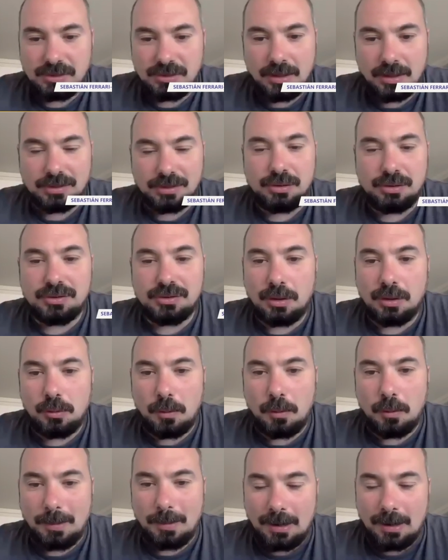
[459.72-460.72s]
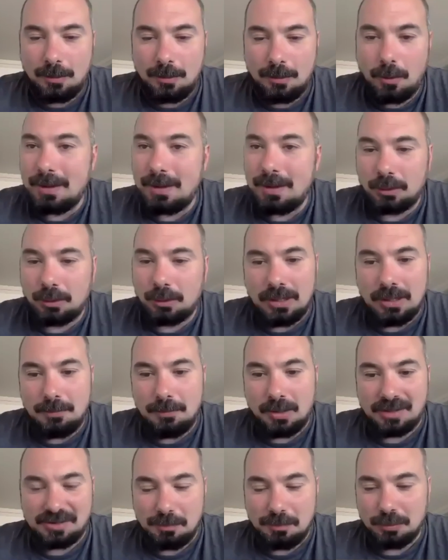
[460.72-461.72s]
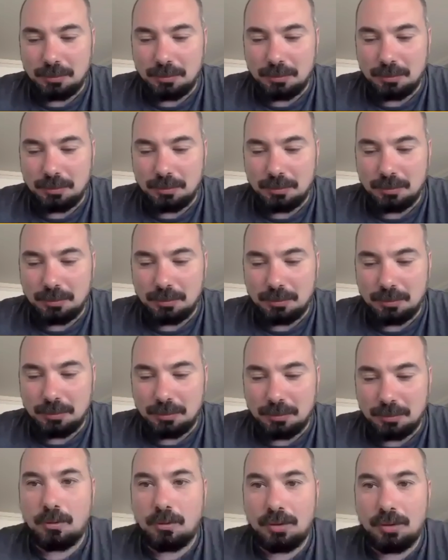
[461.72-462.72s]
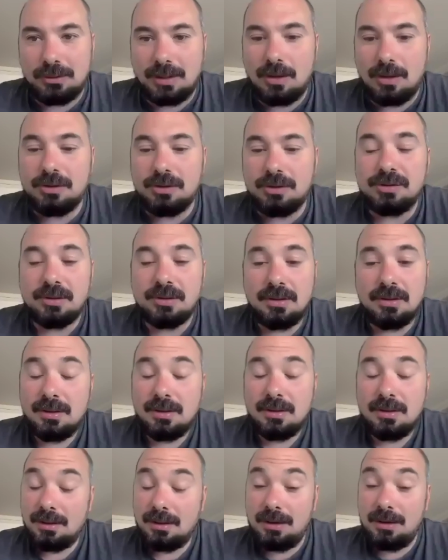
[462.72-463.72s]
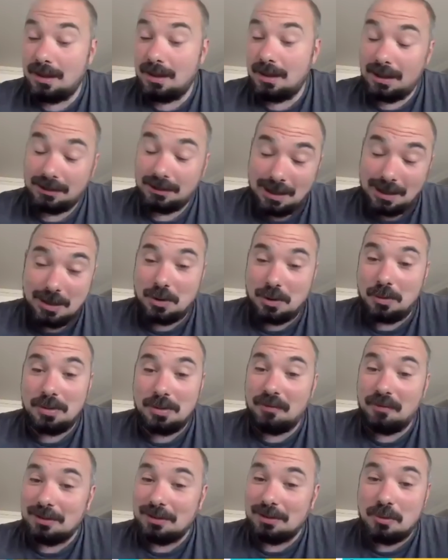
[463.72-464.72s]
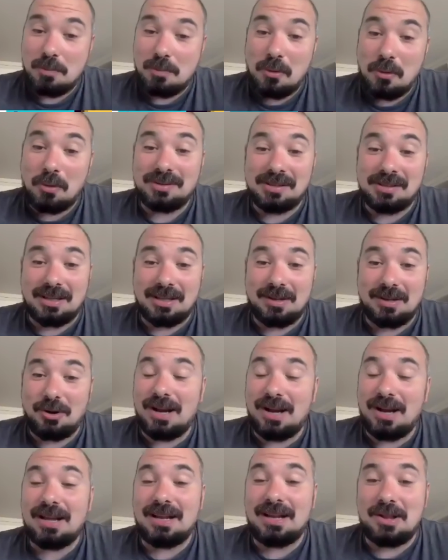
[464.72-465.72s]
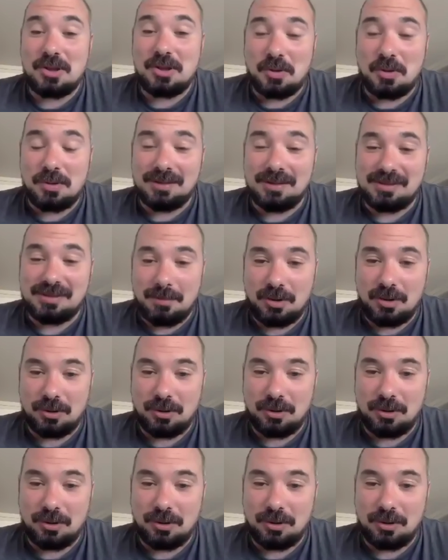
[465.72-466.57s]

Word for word: saludo para vos, para todo el equipo que hacen posible que, estemos conectados. Y nada, hasta el año que viene, falta muy poco, así que ojalá que el año que viene sea mejor.